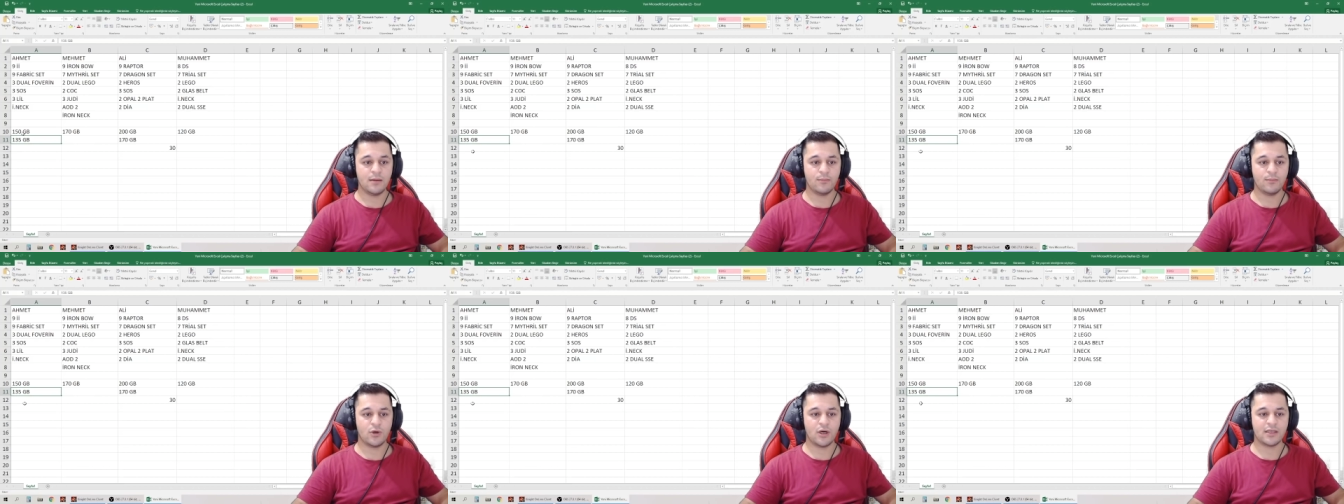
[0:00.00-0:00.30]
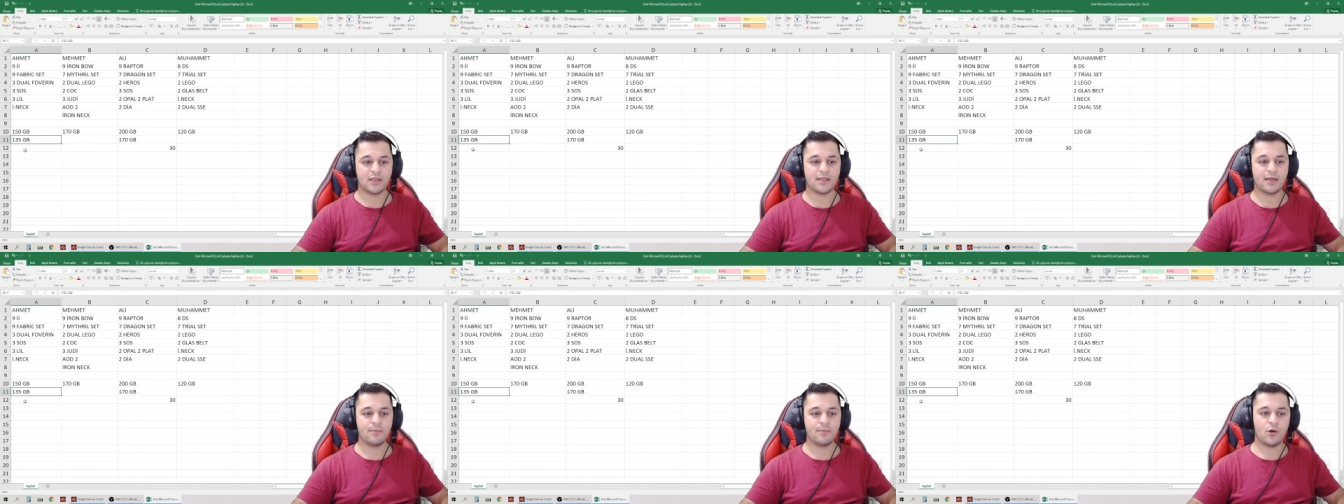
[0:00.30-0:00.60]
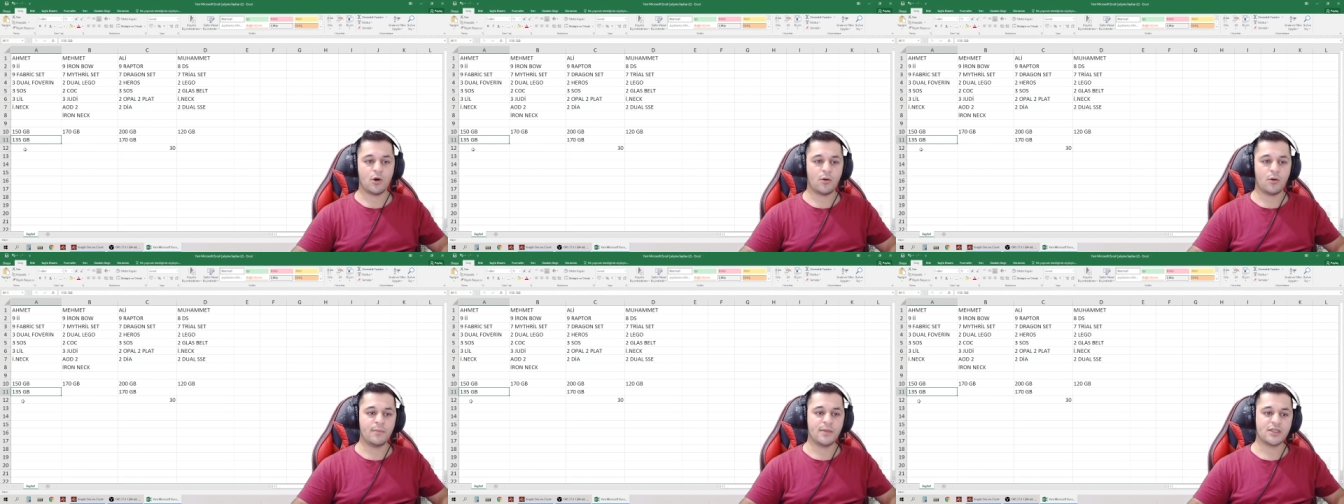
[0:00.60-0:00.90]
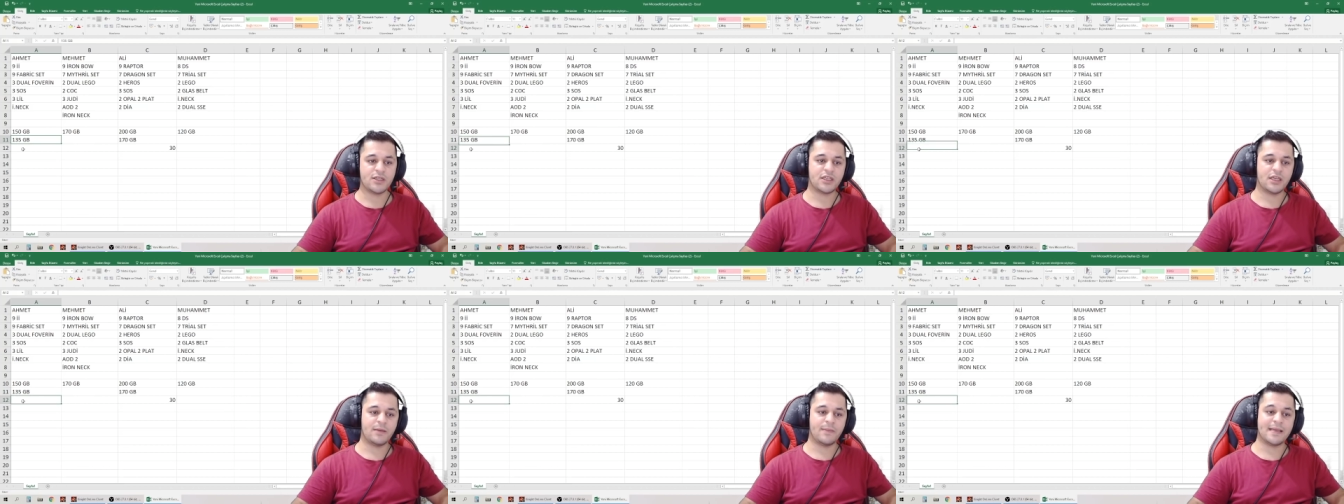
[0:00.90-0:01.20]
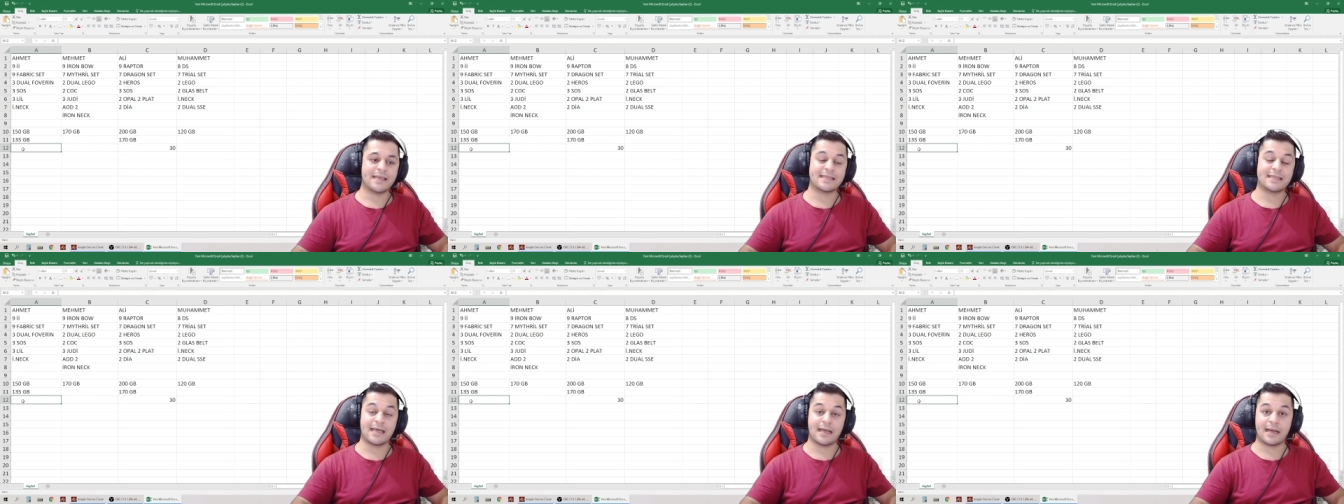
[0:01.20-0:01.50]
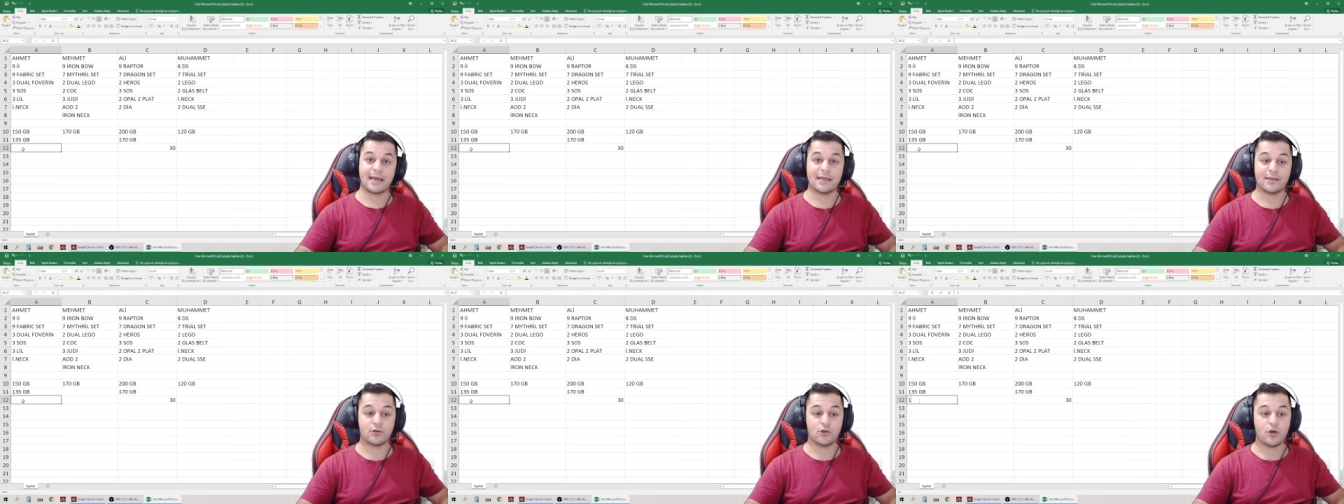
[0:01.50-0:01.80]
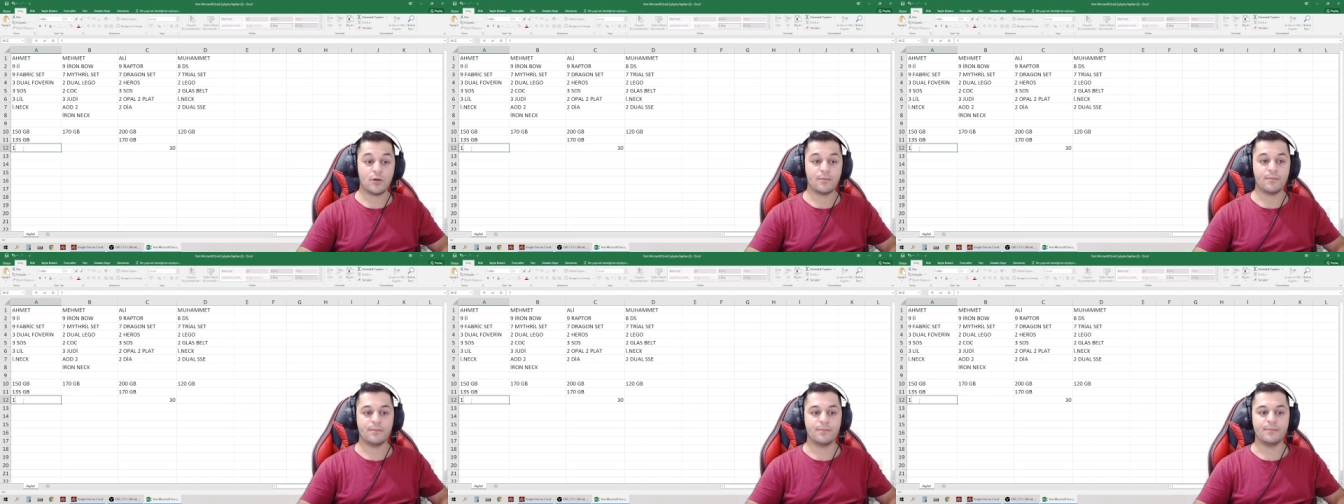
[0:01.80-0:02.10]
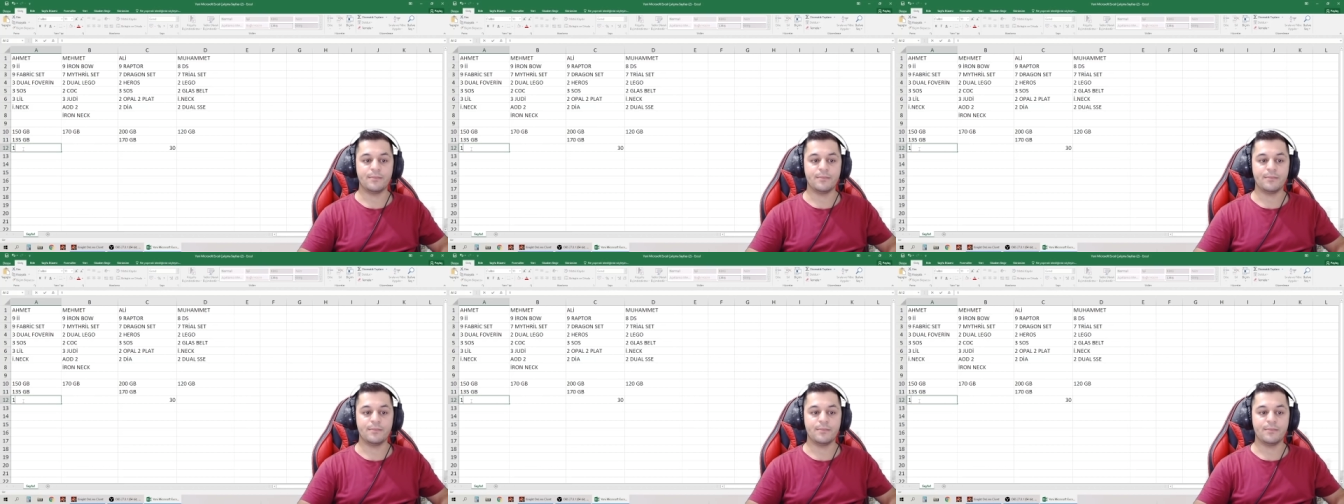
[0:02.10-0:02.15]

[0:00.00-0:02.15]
Bu adam 15 GB zarar ediyor.